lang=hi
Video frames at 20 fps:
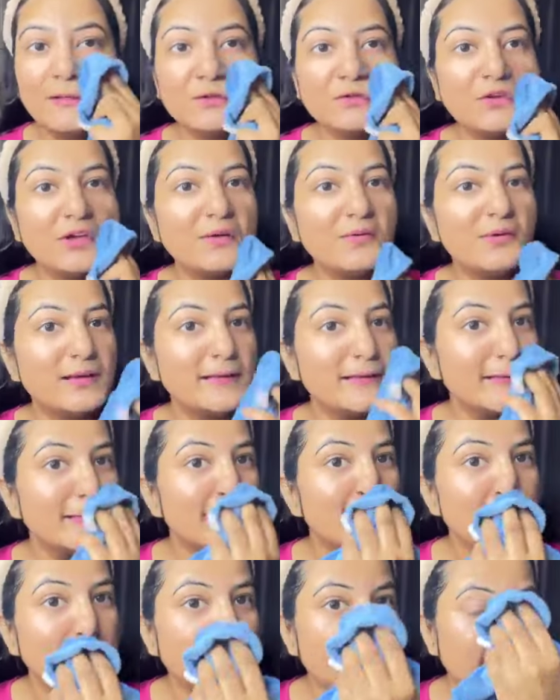जो है वो
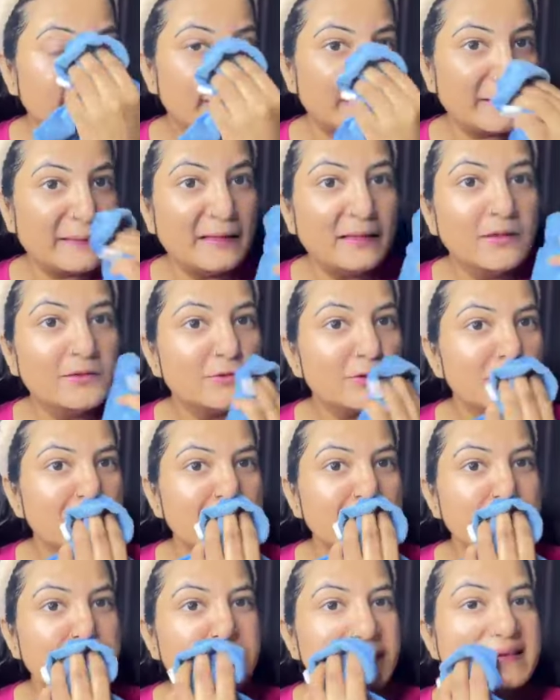क्लियर लग रही है सो so,
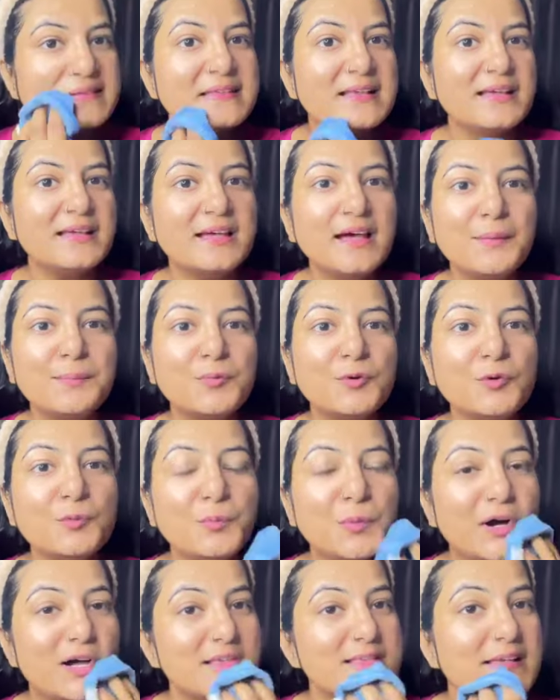सिंपल सा है आपको
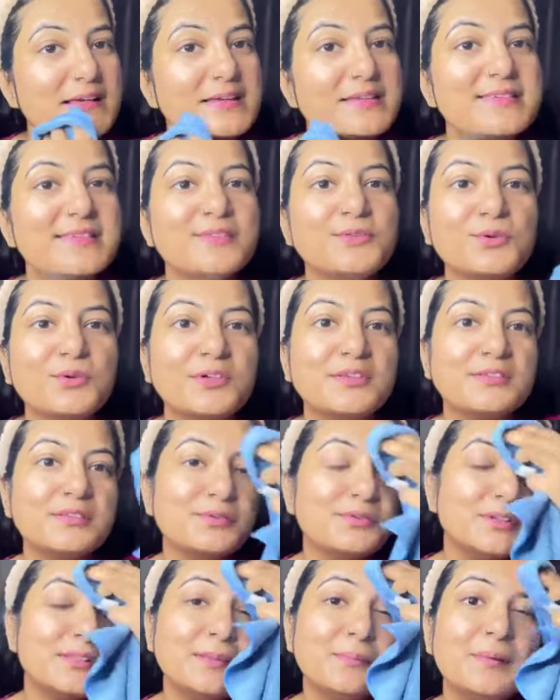बहुत सारी चीजों की
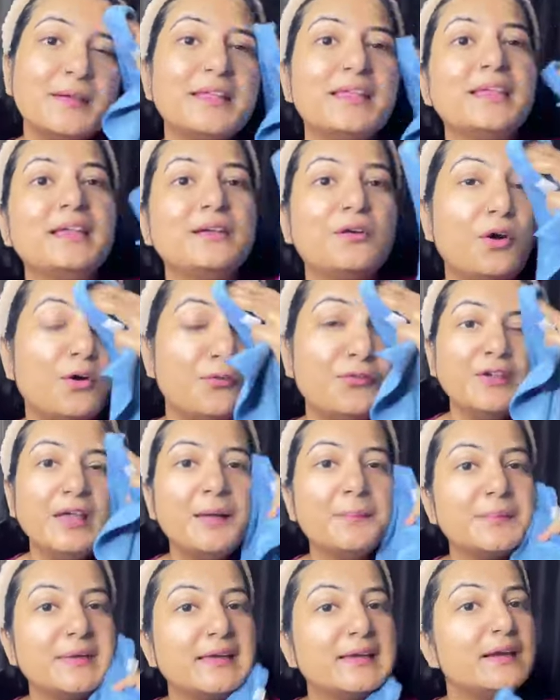जरूरत नहीं पड़ेगी कॉफी
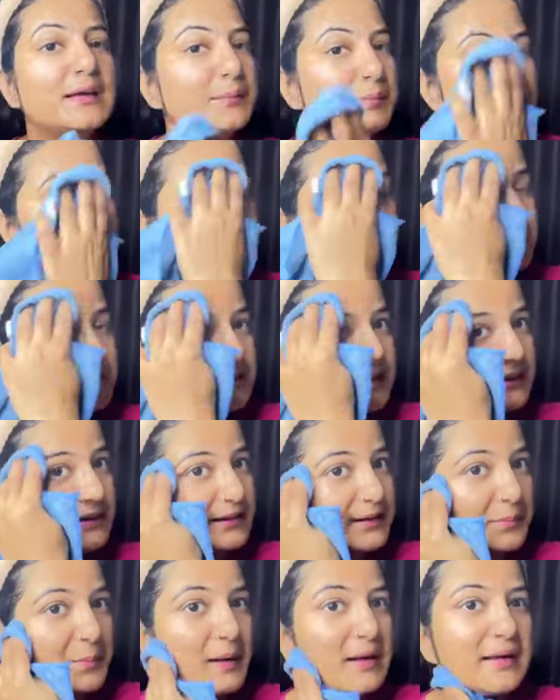आपके घर में ही मिल जाएगी
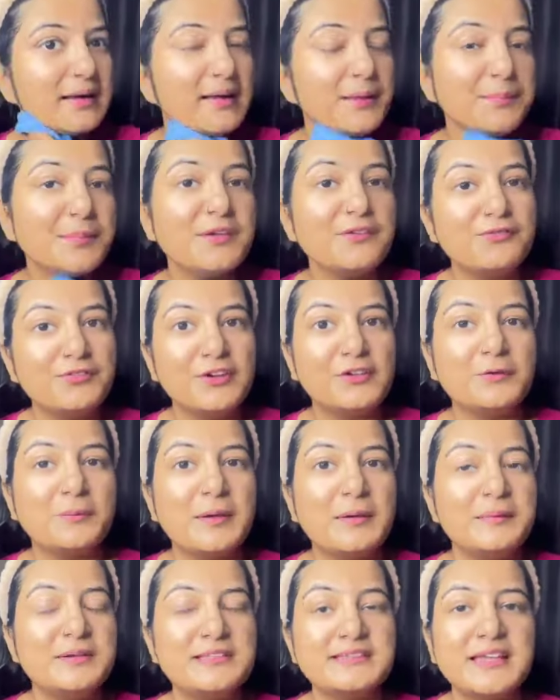टमाटर आपके फ्रिज में
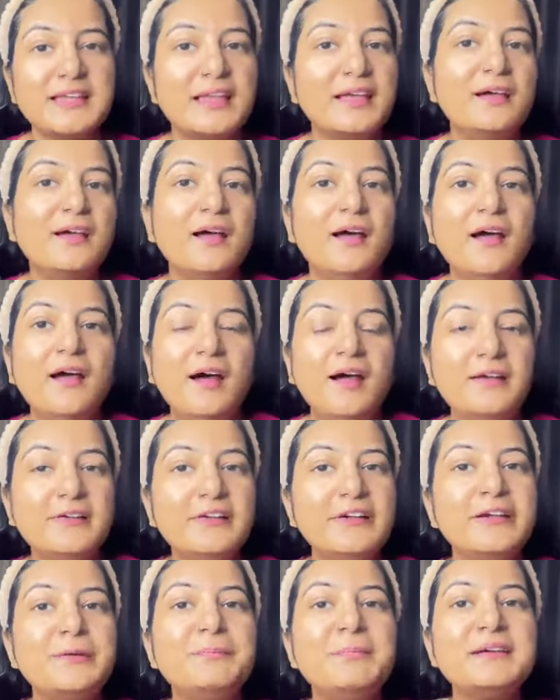ही मिल जाएंगे
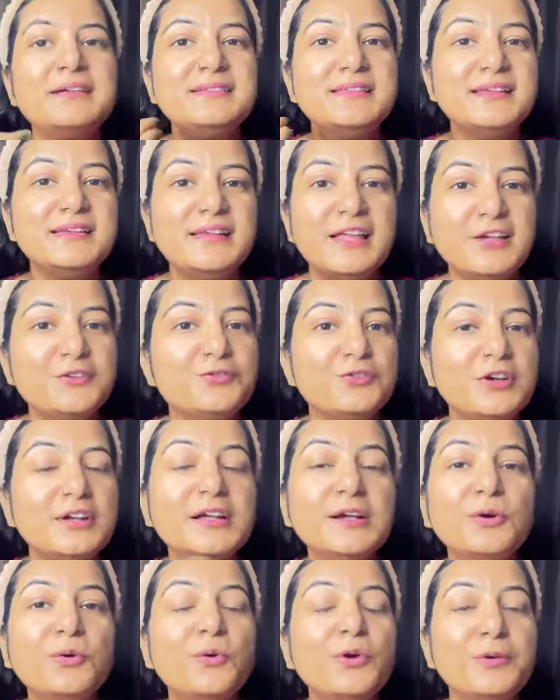हंड्रेड परसेंट नेचुरल
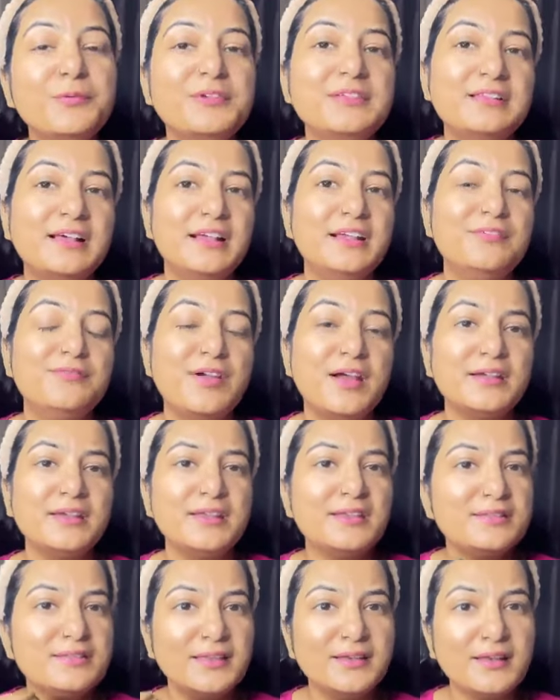है कोई भी साइड इफेक्ट
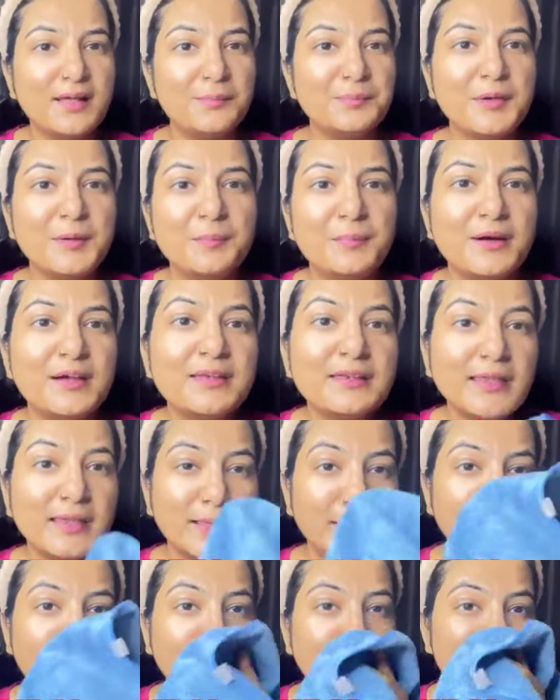नहीं है स्किन आपकी बर्न नहीं
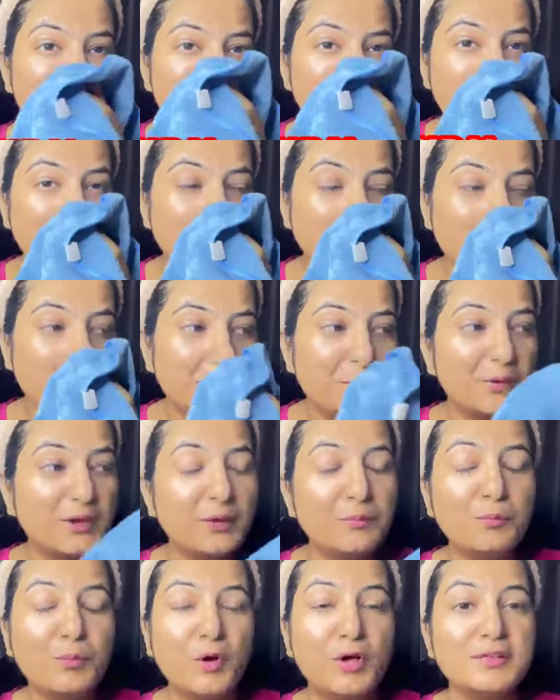करेगी जलन नहीं होगी
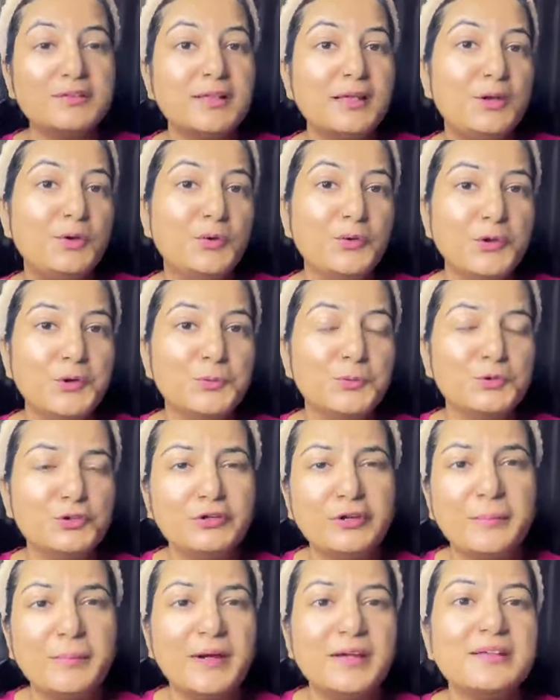बहुत सारे लोग ये बोलते
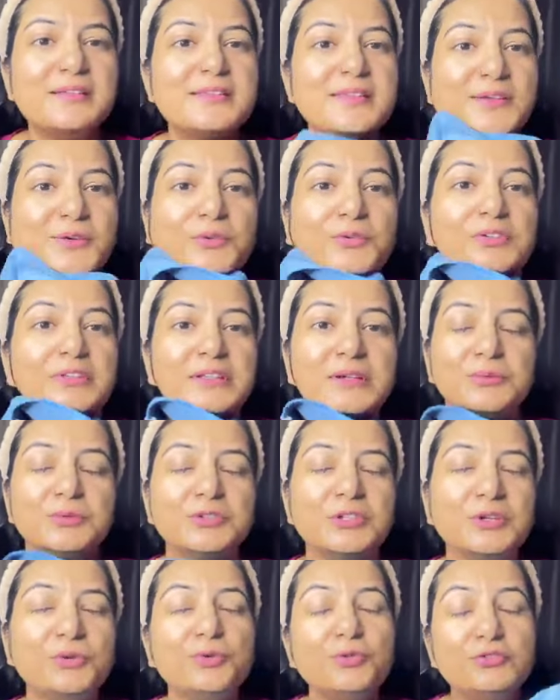टमाटर से हो जाता है वो
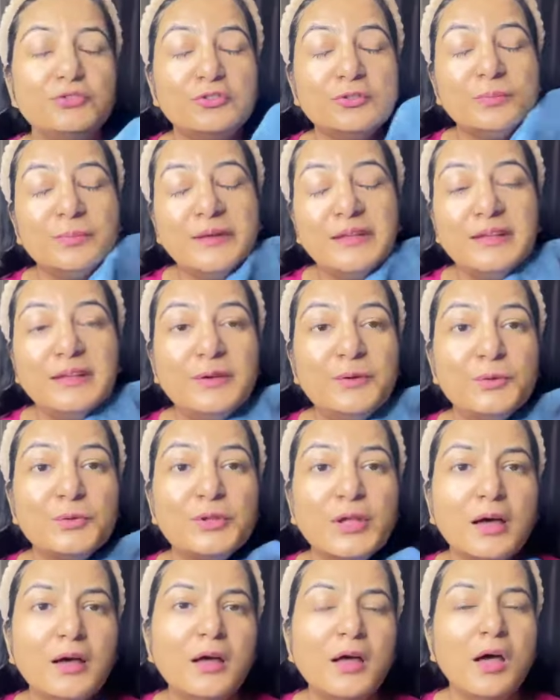होता है कुछ भी नहीं
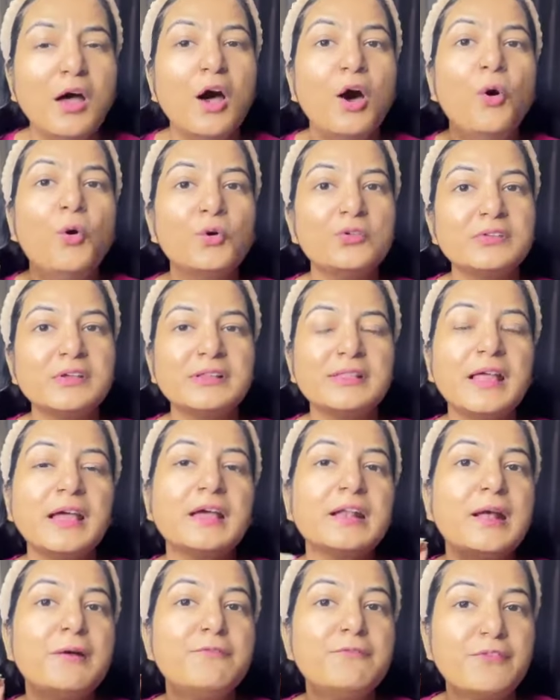होता हो सकता है
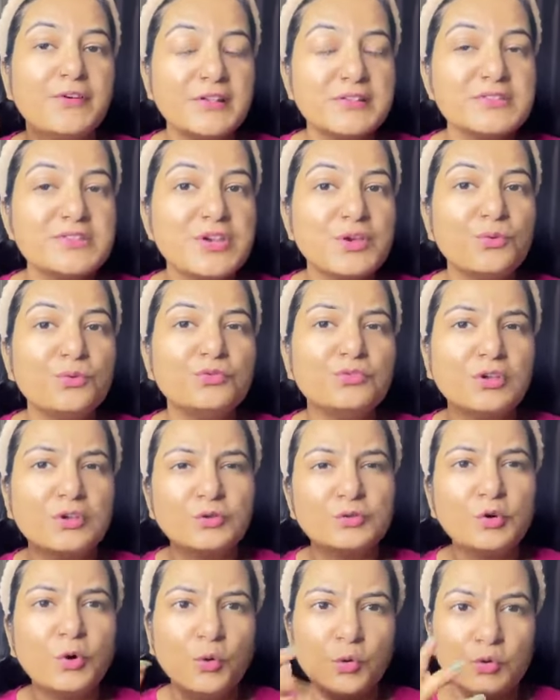अगर आप फर्स्ट यूज
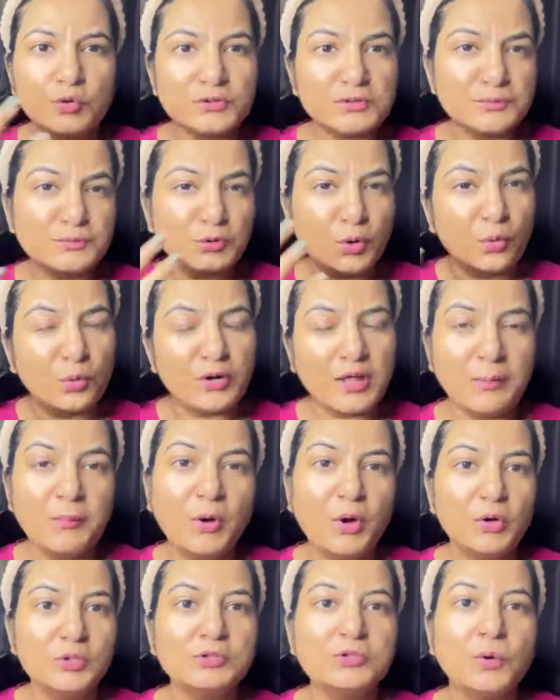करो तो हो थोड़ा
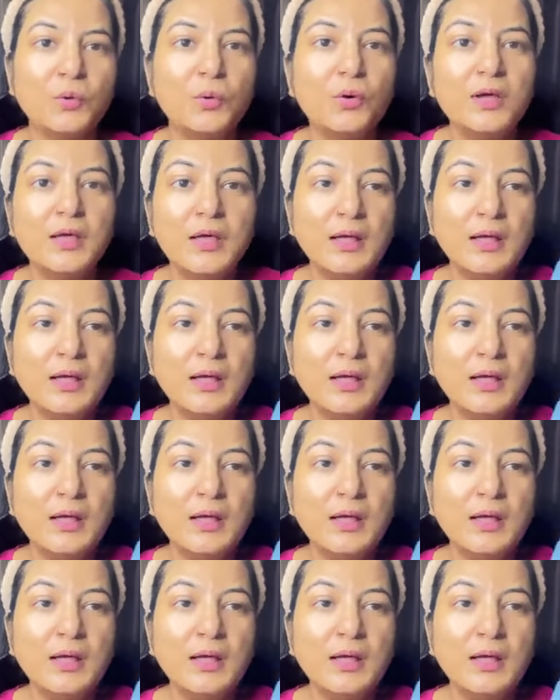बहुत हो